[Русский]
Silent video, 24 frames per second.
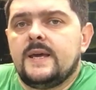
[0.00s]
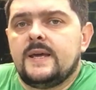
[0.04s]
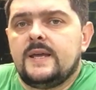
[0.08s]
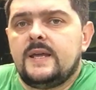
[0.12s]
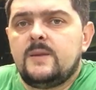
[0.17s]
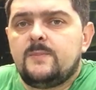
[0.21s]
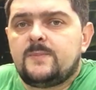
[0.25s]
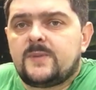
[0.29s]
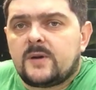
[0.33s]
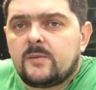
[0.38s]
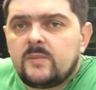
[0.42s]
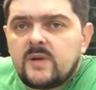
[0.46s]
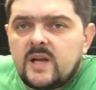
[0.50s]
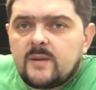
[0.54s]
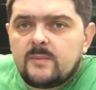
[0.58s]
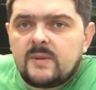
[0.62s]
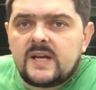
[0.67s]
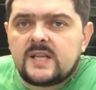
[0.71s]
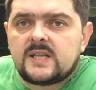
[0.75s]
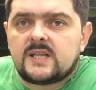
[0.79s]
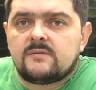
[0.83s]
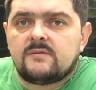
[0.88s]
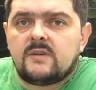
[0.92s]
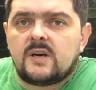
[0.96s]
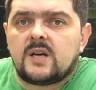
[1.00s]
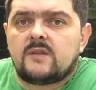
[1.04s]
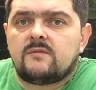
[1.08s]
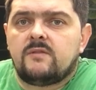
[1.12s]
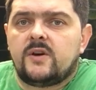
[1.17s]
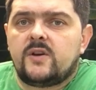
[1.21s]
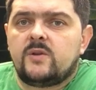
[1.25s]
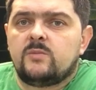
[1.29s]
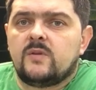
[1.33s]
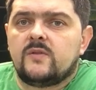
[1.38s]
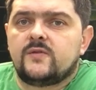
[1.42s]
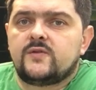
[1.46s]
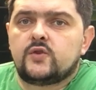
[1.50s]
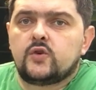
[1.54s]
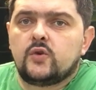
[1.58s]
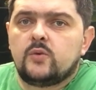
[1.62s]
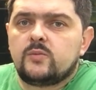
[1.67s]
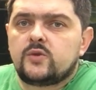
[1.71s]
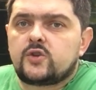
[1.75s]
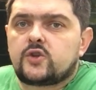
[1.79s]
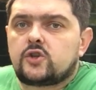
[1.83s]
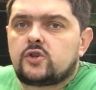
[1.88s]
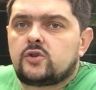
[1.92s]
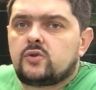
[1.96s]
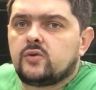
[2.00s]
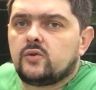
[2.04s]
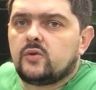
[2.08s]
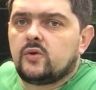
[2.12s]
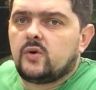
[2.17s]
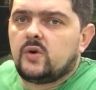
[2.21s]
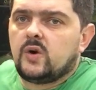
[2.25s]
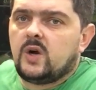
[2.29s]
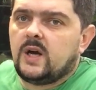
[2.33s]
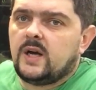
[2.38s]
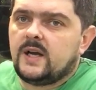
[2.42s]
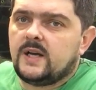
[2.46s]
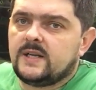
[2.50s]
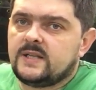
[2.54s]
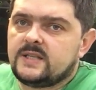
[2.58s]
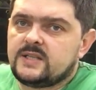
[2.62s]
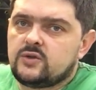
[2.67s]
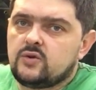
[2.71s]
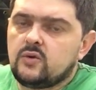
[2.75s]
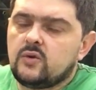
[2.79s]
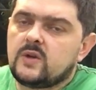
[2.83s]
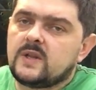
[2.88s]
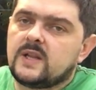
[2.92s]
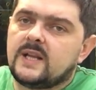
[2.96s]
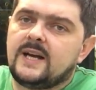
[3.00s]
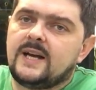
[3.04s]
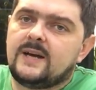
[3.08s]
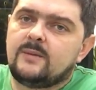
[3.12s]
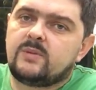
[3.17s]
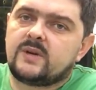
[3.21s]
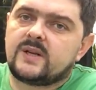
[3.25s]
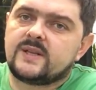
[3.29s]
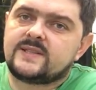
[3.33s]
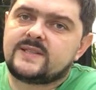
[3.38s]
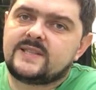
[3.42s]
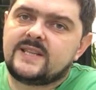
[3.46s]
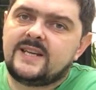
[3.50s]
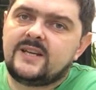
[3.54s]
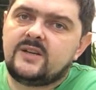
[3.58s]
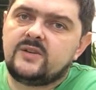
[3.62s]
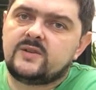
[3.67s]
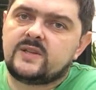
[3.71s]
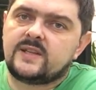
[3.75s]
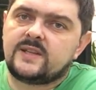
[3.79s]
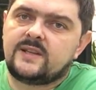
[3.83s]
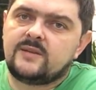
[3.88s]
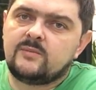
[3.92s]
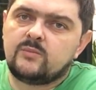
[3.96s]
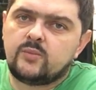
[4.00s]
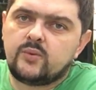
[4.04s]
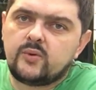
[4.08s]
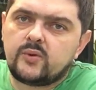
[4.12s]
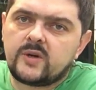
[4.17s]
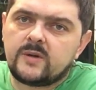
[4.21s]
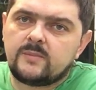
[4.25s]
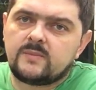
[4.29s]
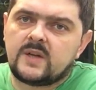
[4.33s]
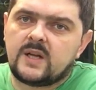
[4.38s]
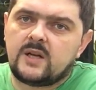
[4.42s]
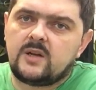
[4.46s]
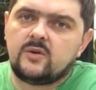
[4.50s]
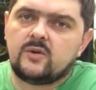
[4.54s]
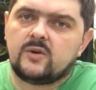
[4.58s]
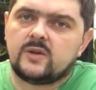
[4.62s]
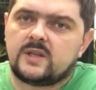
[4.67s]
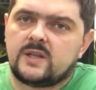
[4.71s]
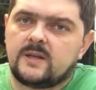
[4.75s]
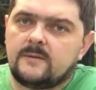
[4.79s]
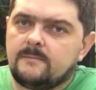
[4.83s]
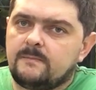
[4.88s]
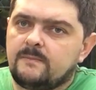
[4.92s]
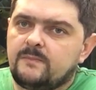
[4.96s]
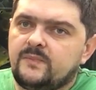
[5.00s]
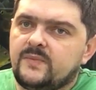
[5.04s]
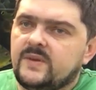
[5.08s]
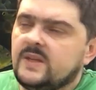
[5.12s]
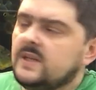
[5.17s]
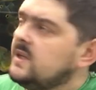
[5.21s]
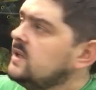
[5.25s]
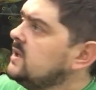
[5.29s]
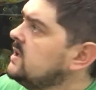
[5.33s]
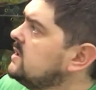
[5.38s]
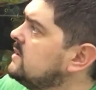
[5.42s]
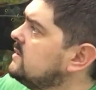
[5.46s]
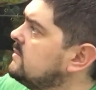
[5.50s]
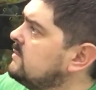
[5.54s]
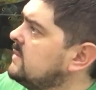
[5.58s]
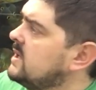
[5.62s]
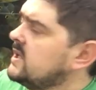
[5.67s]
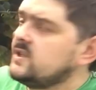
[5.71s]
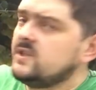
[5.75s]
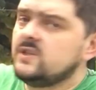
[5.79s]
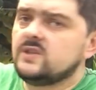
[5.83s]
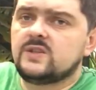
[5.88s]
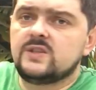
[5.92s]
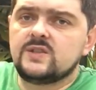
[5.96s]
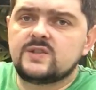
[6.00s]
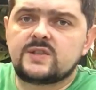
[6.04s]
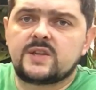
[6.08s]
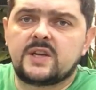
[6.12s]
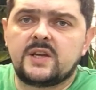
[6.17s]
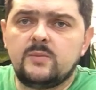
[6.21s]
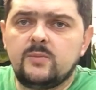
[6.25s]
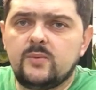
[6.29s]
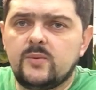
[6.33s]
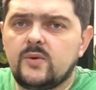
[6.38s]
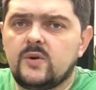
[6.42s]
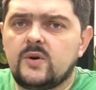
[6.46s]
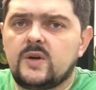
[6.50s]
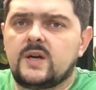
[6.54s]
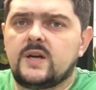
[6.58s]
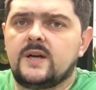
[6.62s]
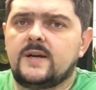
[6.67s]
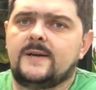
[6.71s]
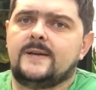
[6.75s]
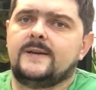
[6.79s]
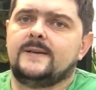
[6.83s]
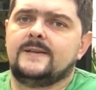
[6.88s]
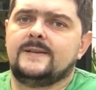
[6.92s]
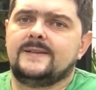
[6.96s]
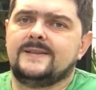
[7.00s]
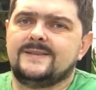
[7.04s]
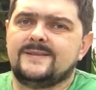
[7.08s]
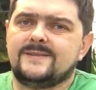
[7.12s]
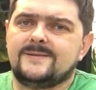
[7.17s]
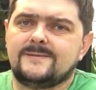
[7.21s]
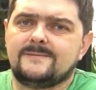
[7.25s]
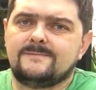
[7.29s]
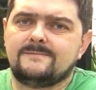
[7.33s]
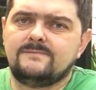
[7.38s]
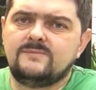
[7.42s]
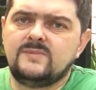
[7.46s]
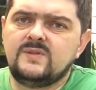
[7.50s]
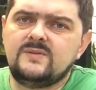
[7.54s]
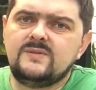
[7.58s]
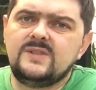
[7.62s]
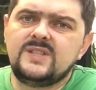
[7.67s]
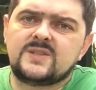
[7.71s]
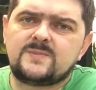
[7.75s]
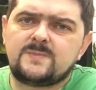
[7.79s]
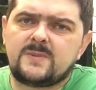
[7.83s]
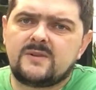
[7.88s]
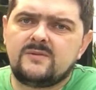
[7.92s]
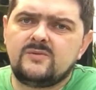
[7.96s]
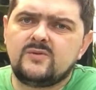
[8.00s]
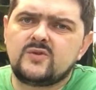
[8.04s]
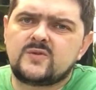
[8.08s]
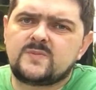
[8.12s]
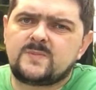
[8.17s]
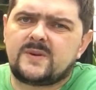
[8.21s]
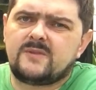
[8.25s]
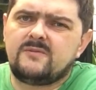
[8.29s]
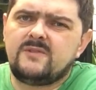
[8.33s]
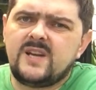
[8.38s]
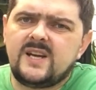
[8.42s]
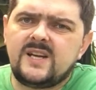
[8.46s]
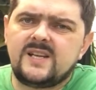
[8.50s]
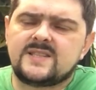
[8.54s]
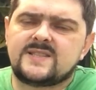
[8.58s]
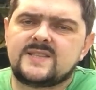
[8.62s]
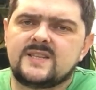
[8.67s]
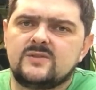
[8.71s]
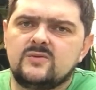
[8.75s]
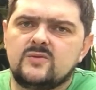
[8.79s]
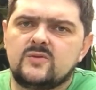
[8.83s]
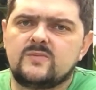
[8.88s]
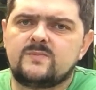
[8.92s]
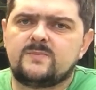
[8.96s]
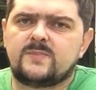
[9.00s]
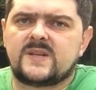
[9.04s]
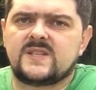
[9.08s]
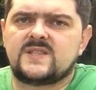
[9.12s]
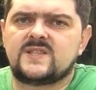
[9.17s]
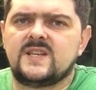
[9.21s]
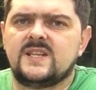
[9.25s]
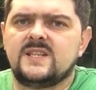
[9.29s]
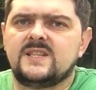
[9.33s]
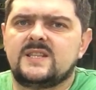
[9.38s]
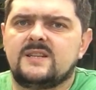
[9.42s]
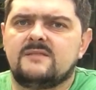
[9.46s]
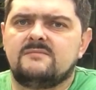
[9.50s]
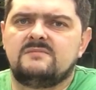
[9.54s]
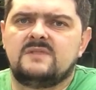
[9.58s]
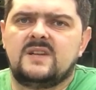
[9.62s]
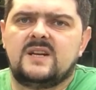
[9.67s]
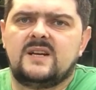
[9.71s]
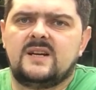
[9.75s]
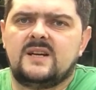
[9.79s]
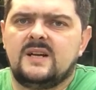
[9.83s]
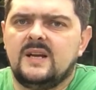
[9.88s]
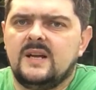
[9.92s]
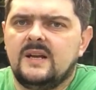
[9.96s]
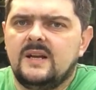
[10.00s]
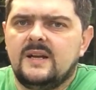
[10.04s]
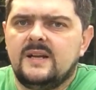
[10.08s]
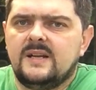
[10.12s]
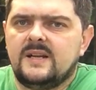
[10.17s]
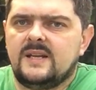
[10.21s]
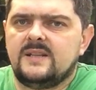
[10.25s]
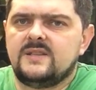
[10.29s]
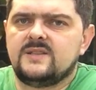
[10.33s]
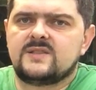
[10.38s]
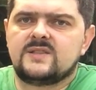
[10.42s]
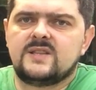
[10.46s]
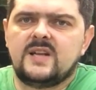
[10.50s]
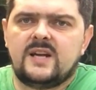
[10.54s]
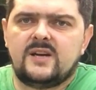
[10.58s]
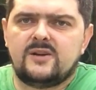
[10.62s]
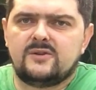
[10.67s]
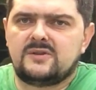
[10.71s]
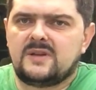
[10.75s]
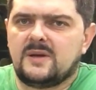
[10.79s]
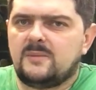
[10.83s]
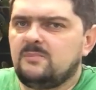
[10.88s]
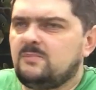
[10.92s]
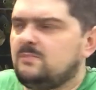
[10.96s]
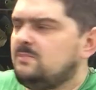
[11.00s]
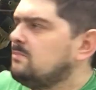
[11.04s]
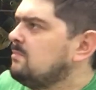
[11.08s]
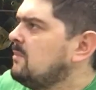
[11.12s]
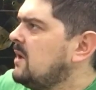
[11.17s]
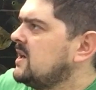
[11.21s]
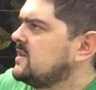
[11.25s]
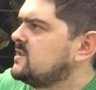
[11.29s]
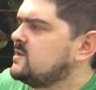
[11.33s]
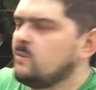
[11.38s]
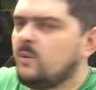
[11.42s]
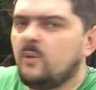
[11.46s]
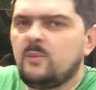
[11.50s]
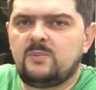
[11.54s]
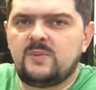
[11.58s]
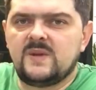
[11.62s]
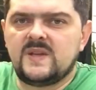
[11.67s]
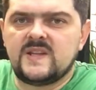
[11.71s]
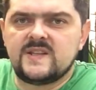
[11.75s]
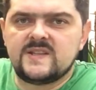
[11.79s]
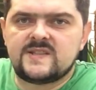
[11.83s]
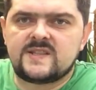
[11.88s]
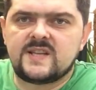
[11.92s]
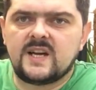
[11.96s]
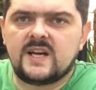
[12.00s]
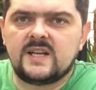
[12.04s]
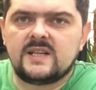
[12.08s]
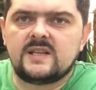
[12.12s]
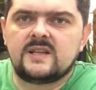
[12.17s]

И проблема этого аквариума в том, что стекла обрастают таким бурым налетом. И магнитный скребок э, ну, не справ, ну, справляется ну, процентом на, я не знаю, там максимум 50.